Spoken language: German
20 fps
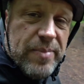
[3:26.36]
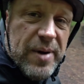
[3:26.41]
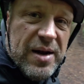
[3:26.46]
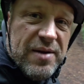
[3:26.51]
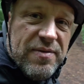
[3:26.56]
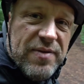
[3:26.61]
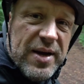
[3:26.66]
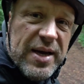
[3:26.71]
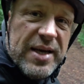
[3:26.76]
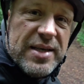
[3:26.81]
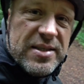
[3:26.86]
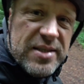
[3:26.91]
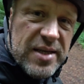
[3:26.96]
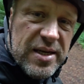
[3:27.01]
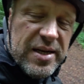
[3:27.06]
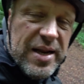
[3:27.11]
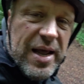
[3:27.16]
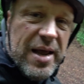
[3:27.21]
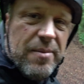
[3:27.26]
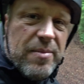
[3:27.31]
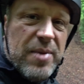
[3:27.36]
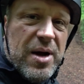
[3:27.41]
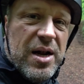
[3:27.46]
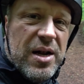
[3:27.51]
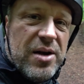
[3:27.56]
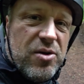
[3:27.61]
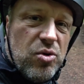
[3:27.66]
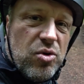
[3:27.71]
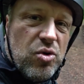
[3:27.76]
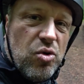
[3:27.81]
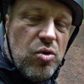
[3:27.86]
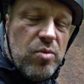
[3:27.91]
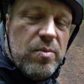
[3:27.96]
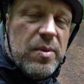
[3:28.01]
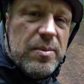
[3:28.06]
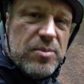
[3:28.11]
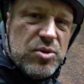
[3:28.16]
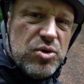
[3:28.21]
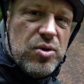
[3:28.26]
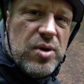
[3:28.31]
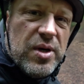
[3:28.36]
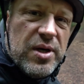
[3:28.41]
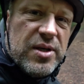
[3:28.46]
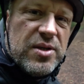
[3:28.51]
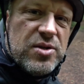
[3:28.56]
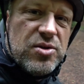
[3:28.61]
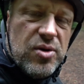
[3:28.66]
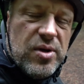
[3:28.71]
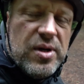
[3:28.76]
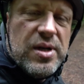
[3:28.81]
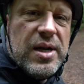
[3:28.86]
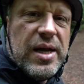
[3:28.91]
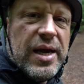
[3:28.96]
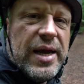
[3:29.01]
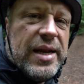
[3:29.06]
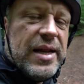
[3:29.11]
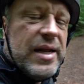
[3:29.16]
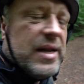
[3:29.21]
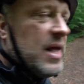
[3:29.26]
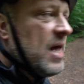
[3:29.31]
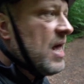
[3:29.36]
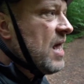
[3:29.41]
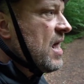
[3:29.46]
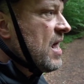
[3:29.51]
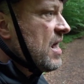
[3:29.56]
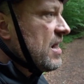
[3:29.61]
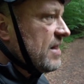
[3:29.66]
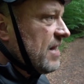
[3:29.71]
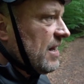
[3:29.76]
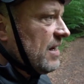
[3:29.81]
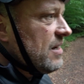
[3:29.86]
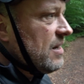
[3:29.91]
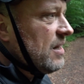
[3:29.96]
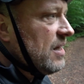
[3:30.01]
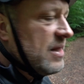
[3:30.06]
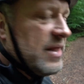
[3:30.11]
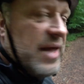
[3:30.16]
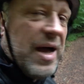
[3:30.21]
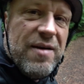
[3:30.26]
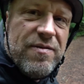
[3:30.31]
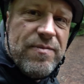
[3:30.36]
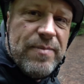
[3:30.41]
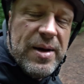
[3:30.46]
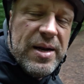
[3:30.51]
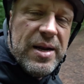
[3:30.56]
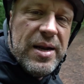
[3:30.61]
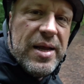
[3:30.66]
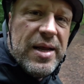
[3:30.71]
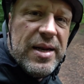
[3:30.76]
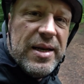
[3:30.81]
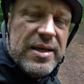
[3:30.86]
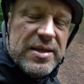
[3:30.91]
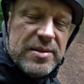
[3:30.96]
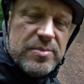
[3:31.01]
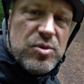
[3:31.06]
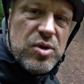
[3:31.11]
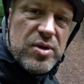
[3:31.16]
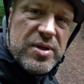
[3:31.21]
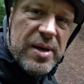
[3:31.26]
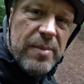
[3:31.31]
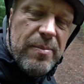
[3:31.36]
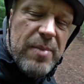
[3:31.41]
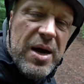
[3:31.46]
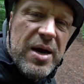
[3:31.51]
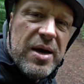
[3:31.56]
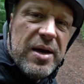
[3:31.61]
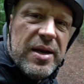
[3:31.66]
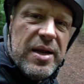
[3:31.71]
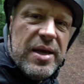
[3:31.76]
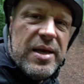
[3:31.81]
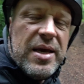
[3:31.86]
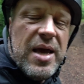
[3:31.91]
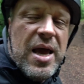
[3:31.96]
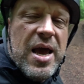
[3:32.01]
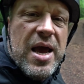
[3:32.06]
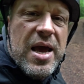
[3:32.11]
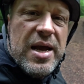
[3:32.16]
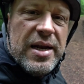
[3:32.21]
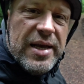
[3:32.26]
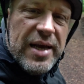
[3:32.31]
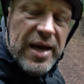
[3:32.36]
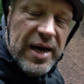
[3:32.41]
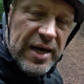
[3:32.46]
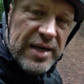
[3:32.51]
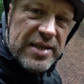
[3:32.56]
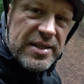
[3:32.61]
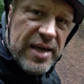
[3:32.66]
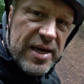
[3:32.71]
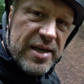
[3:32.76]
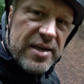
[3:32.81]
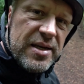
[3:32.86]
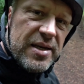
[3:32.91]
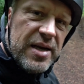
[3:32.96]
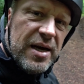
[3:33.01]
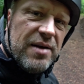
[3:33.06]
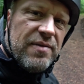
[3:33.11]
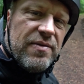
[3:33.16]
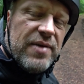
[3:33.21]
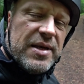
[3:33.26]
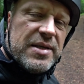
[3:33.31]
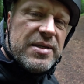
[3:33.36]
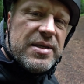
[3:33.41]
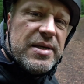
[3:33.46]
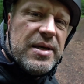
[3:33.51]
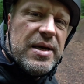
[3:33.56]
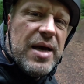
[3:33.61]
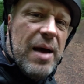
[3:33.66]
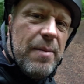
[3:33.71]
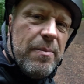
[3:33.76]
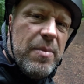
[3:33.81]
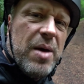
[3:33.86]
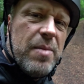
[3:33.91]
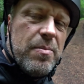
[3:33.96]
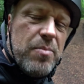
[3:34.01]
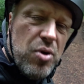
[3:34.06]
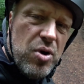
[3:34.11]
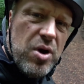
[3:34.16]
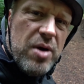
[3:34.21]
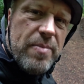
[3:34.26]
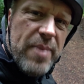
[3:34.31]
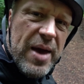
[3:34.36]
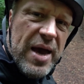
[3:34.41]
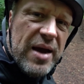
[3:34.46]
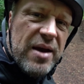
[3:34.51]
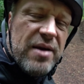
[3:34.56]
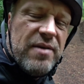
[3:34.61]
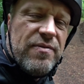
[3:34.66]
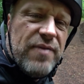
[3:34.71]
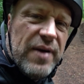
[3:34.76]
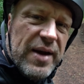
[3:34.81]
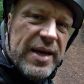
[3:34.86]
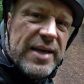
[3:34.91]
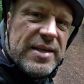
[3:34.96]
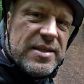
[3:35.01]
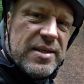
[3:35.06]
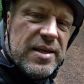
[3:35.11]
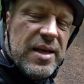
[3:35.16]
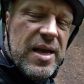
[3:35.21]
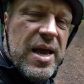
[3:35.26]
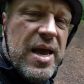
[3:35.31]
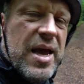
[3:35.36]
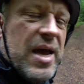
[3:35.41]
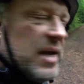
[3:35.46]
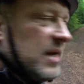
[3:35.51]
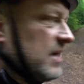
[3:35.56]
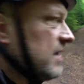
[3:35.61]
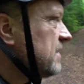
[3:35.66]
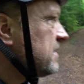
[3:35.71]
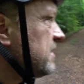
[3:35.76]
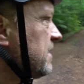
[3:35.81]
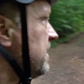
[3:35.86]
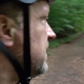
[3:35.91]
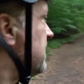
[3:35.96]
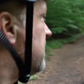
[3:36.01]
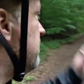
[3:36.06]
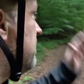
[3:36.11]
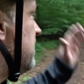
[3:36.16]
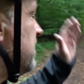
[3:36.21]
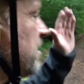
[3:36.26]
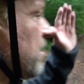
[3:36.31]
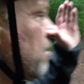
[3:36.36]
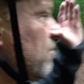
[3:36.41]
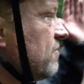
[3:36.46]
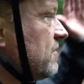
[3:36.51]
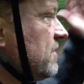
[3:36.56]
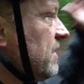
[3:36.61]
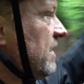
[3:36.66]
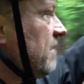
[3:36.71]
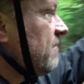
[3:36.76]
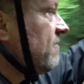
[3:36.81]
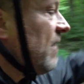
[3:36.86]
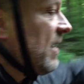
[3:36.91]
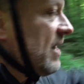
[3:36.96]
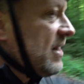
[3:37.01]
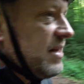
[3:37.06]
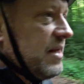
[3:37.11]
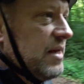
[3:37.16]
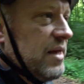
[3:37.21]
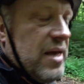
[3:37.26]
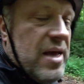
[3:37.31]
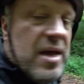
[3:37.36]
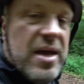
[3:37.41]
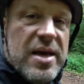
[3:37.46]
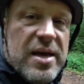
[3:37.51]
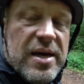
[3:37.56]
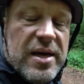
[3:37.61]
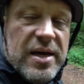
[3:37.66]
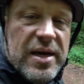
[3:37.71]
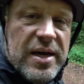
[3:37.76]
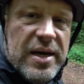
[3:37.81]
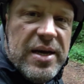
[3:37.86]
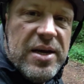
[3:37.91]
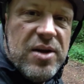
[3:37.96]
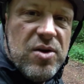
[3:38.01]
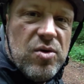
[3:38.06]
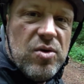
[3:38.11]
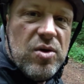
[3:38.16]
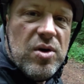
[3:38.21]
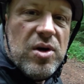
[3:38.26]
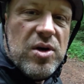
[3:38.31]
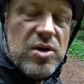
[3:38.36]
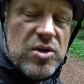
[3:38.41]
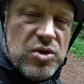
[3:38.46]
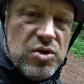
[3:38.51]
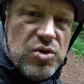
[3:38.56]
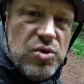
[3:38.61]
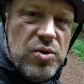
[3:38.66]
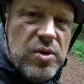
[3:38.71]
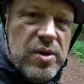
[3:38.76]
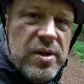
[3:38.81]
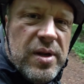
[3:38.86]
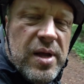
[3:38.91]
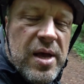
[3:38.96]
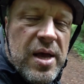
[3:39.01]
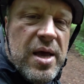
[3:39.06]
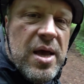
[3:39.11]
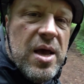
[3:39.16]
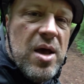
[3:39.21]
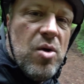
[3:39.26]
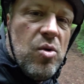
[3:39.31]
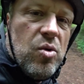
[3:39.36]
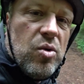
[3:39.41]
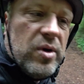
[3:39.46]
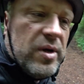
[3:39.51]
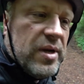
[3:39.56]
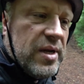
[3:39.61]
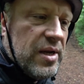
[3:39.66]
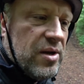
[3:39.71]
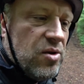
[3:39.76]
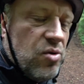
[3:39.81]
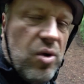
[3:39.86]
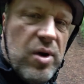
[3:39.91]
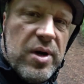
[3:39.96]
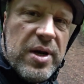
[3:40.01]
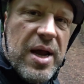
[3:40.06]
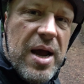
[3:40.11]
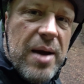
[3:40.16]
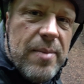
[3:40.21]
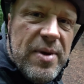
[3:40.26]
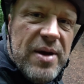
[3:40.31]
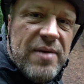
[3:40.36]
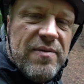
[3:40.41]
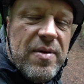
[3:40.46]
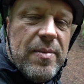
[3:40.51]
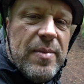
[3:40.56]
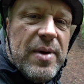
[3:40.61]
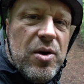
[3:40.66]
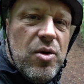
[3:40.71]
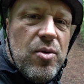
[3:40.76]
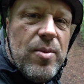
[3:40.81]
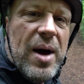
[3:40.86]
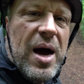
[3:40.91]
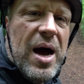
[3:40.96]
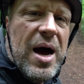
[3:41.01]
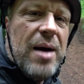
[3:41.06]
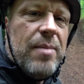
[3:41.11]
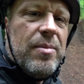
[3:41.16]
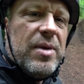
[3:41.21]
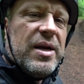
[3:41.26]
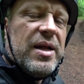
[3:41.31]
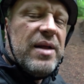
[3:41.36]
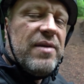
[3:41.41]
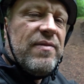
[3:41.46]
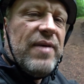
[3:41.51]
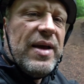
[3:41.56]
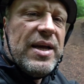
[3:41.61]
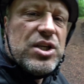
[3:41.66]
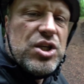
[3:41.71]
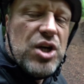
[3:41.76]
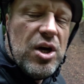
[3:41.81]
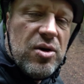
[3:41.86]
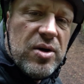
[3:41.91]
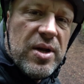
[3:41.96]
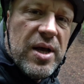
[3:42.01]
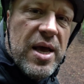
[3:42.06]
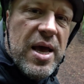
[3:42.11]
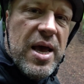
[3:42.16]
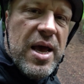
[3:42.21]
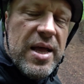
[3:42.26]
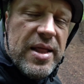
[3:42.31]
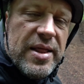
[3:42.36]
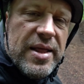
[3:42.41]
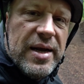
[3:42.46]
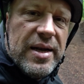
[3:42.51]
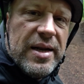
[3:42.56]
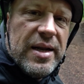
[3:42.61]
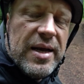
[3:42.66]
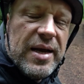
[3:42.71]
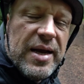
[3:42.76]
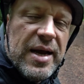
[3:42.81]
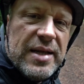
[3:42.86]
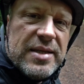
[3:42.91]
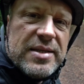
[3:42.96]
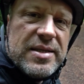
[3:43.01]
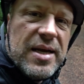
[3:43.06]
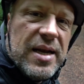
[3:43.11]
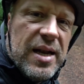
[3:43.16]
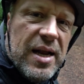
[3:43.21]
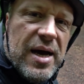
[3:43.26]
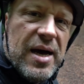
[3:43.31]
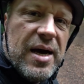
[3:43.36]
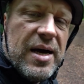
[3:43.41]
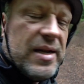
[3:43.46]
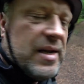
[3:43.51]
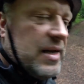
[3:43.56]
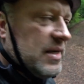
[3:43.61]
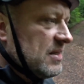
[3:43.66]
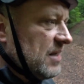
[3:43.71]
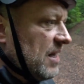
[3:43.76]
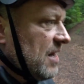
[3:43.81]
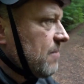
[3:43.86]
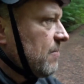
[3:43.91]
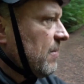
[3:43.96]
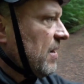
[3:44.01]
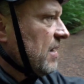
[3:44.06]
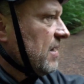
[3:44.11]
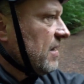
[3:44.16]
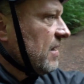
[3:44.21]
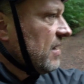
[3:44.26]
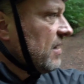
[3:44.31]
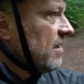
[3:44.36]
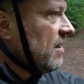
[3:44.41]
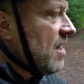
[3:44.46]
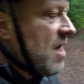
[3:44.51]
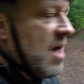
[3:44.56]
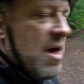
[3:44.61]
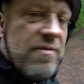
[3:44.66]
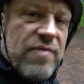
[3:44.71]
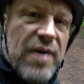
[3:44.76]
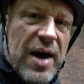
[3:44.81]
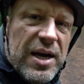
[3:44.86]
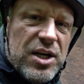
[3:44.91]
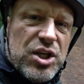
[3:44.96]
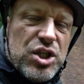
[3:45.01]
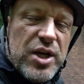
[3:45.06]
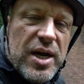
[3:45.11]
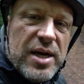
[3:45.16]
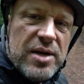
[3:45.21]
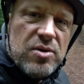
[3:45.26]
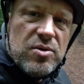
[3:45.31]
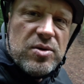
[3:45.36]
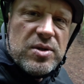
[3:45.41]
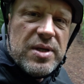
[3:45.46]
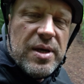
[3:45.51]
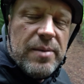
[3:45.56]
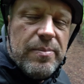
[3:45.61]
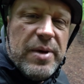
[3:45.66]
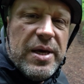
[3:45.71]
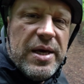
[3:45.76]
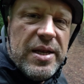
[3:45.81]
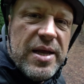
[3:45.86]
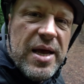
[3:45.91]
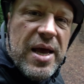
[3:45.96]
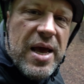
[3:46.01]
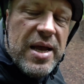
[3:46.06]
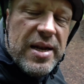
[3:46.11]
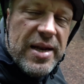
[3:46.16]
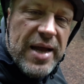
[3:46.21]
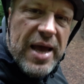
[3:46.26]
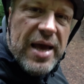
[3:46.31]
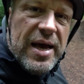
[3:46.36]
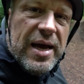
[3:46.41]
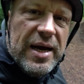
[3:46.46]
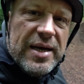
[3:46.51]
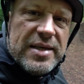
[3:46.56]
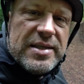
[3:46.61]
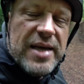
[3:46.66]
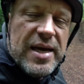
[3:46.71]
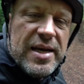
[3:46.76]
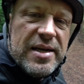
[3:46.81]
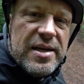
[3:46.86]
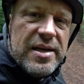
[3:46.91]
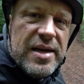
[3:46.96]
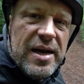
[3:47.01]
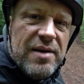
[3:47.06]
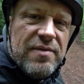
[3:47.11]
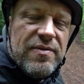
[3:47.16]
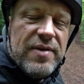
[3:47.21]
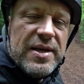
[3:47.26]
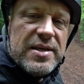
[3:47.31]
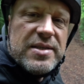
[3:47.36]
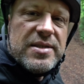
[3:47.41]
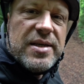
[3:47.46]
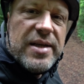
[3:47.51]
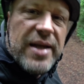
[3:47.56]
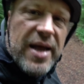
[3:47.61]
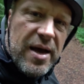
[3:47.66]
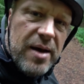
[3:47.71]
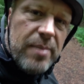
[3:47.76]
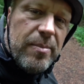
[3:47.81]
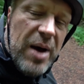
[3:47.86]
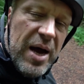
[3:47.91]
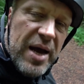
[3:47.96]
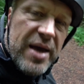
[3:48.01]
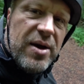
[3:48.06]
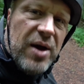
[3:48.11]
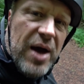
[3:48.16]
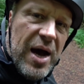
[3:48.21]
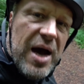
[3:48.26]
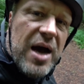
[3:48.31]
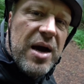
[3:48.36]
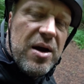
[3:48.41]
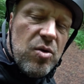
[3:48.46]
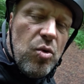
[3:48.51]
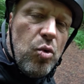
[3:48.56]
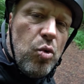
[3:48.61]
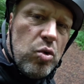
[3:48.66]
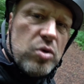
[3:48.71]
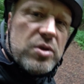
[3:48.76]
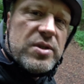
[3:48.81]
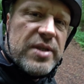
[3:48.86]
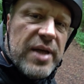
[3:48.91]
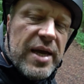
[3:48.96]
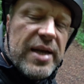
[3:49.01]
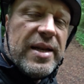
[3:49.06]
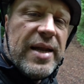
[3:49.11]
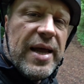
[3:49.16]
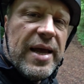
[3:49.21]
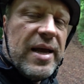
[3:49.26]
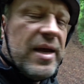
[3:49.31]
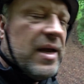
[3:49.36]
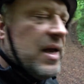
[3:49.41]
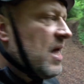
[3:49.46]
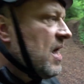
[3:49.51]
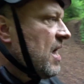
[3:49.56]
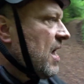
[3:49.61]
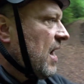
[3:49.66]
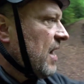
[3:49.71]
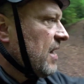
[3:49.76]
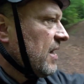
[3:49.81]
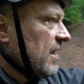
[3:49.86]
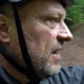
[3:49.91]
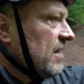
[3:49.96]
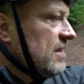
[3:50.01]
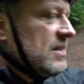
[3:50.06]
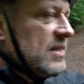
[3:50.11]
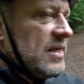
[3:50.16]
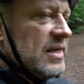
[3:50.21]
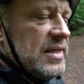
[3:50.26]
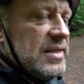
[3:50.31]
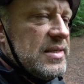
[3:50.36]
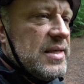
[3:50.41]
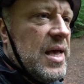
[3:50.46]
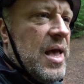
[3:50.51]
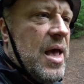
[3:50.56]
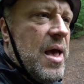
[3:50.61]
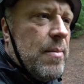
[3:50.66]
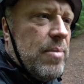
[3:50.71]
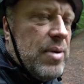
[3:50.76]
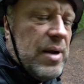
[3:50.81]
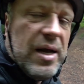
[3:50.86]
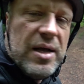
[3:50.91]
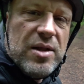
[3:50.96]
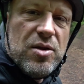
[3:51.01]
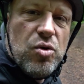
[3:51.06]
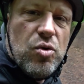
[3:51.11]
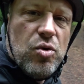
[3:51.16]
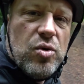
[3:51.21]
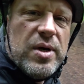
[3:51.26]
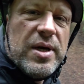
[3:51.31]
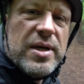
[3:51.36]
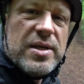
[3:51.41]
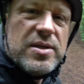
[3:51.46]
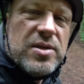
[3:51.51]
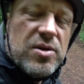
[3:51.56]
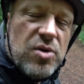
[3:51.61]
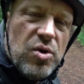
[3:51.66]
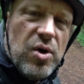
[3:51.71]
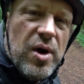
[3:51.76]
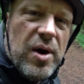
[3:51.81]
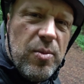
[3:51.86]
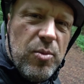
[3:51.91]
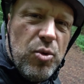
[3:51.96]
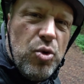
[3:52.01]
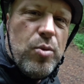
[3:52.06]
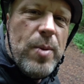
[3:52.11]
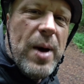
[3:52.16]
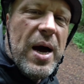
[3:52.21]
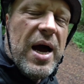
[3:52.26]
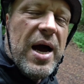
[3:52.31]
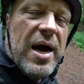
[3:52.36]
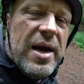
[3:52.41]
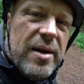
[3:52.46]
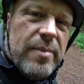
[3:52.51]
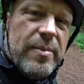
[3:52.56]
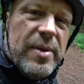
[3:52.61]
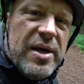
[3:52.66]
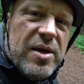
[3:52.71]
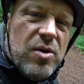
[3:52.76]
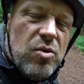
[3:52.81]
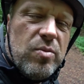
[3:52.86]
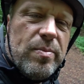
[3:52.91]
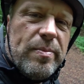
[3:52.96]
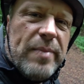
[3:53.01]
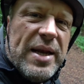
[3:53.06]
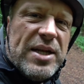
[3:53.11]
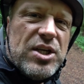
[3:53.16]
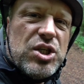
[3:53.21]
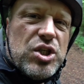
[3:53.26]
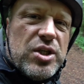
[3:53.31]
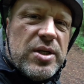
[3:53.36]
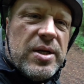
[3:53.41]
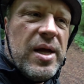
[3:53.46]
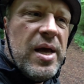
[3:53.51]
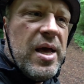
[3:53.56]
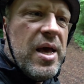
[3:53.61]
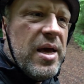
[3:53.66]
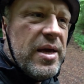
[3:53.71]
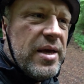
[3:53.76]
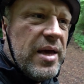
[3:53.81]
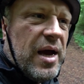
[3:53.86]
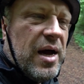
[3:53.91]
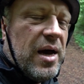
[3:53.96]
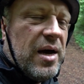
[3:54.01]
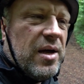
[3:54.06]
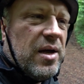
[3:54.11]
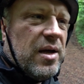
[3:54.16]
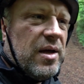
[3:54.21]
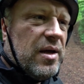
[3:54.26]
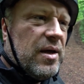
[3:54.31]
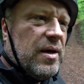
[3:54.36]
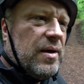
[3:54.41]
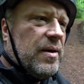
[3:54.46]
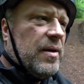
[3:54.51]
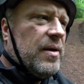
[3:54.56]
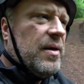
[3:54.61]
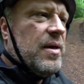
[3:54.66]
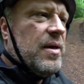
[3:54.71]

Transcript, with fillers: bald vergessenen Denkmal dort oben im südlichen Sündel redet, dann darf man in diesem Zusammenhang nicht die Reiserntedankfeste am Bückeberg vergessen. Die sind nämlich auf Sichtweite Richtung Süden und dort kann man, wenn man über Hameln hinwegschaut, dann ganz klar das ehemalige Veranstaltungsgebiet der Reiserntedankfeste der bei Hagen-Osen entdecken. Ein riesiges Plateau, das über eine Million Menschen ja äh,